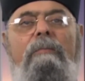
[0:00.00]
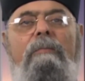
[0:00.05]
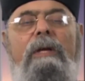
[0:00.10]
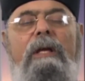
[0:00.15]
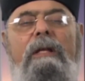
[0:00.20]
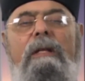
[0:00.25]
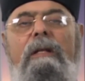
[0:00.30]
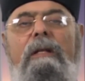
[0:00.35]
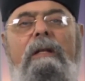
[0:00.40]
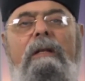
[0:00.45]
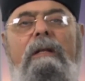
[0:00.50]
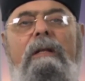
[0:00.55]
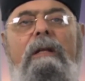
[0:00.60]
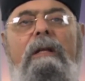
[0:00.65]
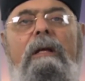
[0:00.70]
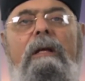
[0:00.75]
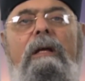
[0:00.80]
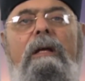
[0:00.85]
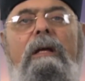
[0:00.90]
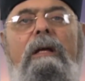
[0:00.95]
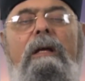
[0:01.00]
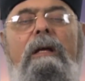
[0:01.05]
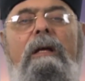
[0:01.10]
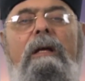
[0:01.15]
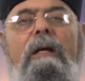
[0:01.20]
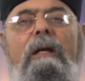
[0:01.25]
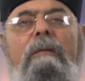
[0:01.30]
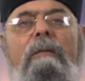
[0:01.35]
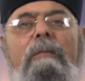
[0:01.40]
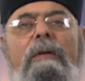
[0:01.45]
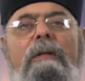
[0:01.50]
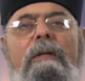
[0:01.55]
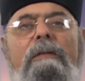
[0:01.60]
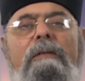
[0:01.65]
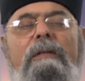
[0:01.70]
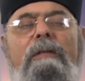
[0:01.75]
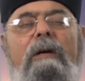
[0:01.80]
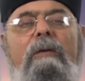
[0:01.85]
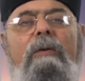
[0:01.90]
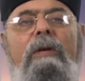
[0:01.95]
من
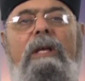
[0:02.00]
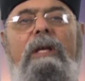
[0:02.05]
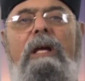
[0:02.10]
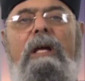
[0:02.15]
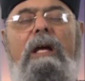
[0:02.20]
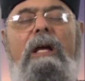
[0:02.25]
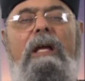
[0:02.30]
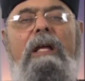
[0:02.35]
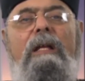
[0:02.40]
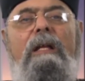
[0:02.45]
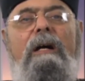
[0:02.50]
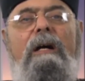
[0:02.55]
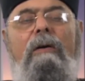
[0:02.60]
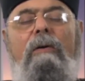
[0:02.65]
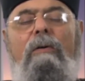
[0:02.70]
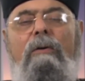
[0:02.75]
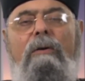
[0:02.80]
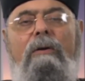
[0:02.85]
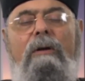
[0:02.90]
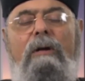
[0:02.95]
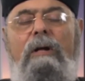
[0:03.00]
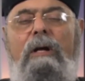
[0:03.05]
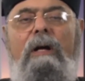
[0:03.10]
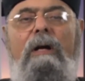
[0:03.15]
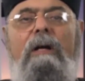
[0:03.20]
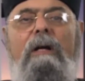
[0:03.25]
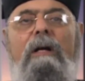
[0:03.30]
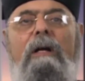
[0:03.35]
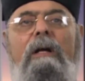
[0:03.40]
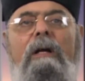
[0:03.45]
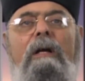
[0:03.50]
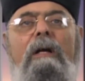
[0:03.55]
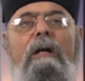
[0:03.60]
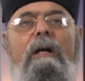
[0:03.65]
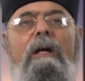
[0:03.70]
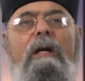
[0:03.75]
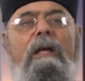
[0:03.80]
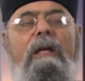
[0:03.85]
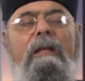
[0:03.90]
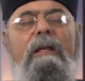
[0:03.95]
من زاويه الى اخرى
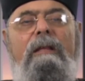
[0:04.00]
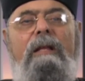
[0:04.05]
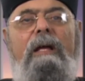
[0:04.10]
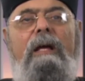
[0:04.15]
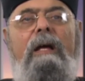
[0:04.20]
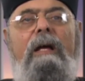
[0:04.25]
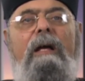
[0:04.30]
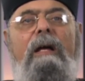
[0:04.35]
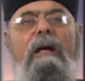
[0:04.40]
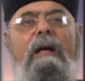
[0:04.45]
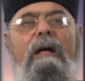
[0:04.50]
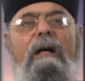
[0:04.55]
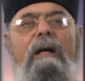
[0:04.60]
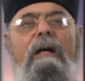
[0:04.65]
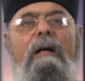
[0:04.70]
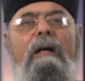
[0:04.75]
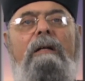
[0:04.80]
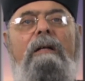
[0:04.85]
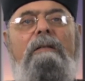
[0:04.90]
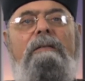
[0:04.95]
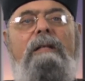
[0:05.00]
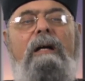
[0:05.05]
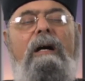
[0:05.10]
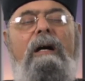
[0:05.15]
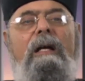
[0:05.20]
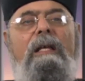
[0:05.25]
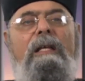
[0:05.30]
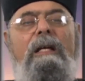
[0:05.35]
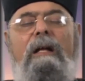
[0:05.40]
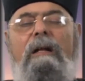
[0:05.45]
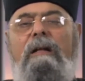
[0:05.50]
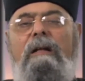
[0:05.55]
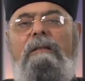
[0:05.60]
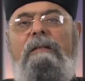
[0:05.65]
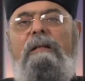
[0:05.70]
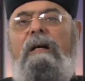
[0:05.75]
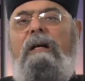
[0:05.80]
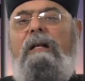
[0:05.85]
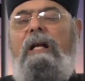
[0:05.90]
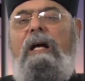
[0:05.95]
اذا
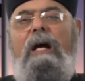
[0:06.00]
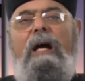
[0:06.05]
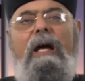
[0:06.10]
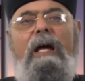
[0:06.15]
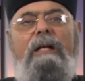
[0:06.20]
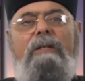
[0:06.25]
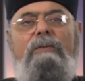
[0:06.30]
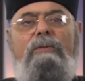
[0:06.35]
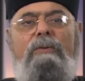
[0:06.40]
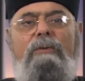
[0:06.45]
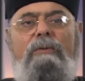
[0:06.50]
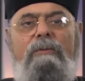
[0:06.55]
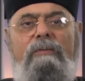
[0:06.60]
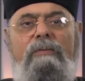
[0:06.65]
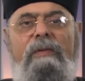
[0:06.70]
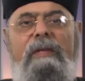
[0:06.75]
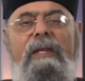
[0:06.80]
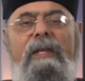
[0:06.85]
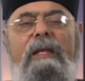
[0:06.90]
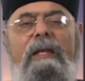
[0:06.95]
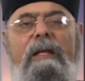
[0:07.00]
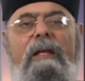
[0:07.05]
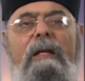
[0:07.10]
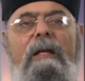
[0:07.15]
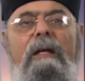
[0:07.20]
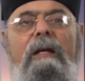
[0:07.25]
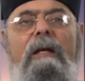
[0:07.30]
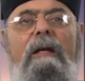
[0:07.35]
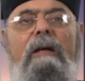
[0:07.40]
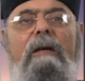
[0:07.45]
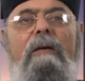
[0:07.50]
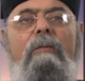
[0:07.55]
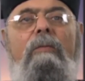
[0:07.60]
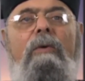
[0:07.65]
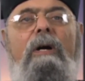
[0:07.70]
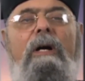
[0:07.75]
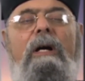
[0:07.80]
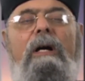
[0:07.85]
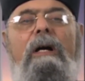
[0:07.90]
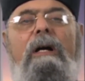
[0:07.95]
تغيرت قناعاته
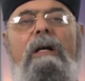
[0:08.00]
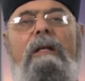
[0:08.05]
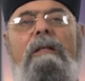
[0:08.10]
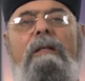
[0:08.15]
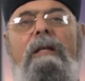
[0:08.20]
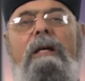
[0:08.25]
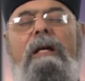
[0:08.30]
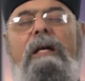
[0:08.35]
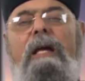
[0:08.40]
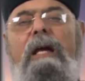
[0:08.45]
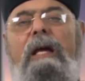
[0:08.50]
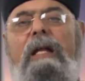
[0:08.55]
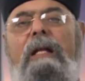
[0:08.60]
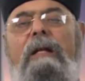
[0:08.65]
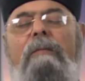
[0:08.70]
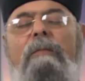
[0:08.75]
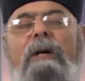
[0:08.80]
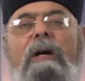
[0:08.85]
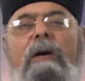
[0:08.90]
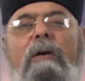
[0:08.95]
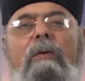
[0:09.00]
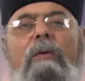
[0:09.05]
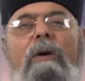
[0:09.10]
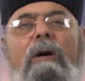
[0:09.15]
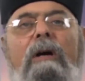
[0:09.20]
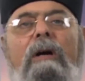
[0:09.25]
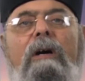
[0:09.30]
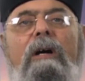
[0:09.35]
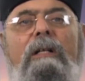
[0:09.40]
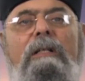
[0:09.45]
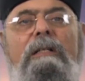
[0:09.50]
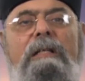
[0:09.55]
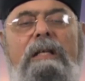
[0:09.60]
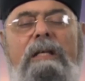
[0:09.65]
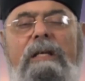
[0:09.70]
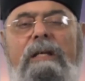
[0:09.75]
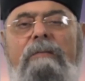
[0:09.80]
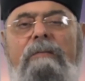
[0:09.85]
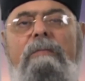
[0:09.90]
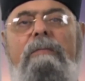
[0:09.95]
وإذا كان ما هو
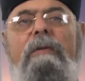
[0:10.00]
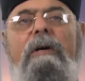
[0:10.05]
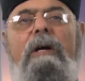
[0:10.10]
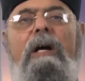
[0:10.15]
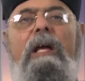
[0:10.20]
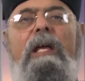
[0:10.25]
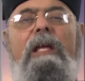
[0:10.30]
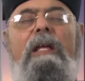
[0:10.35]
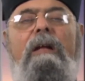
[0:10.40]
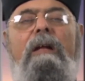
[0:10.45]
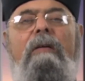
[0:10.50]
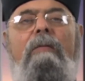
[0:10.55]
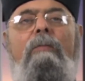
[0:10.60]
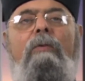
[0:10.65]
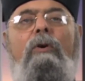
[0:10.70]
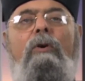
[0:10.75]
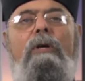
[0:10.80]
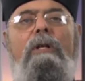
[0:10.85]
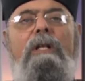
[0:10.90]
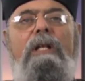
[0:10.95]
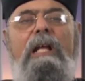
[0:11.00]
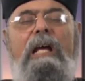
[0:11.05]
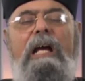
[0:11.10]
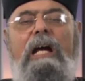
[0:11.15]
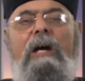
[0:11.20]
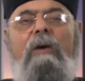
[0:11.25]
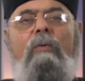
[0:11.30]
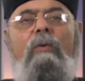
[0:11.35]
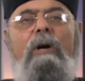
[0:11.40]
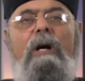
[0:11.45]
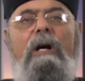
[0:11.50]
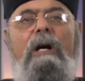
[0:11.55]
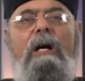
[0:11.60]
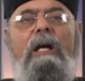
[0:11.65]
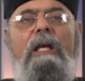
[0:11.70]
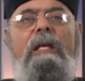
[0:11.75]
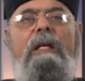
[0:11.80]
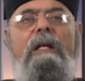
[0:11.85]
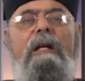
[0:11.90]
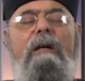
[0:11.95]
قديم غير مقنع
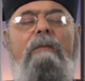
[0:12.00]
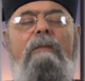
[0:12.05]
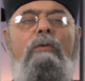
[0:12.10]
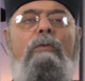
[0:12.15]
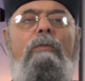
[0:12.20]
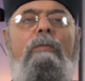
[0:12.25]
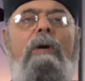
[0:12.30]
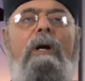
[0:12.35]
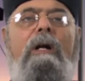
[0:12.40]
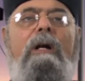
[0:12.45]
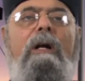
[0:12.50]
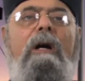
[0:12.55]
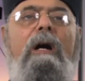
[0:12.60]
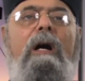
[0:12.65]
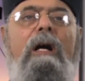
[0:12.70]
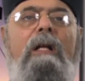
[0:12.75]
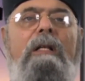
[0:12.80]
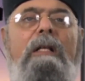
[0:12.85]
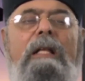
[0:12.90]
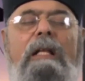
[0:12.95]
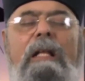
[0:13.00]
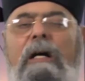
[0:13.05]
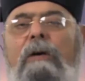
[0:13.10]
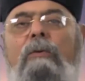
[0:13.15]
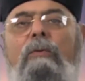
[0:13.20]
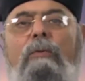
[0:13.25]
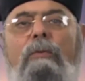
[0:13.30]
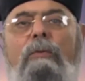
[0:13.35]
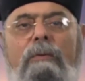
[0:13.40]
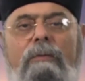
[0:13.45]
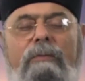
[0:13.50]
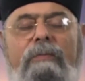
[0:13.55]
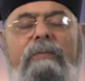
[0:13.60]
وغير مبرهن له